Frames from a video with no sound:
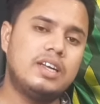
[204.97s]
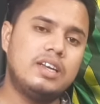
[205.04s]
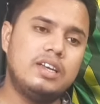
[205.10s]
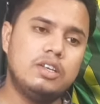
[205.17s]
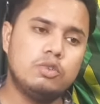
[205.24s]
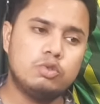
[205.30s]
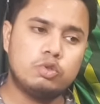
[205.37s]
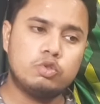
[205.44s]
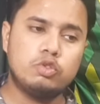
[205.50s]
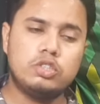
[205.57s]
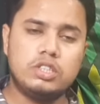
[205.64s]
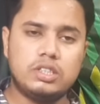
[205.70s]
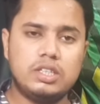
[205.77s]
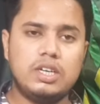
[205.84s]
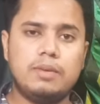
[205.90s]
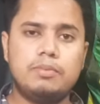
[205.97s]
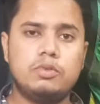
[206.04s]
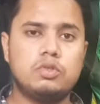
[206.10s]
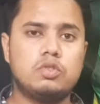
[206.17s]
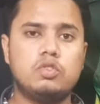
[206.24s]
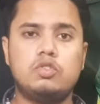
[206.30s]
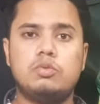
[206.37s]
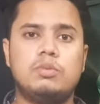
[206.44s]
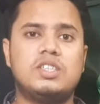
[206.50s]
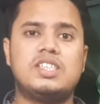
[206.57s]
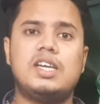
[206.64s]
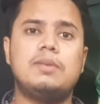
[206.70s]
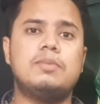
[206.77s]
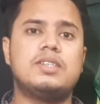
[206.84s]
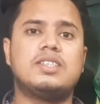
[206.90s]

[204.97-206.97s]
कर लें उसको जितना भी उसको जो मसले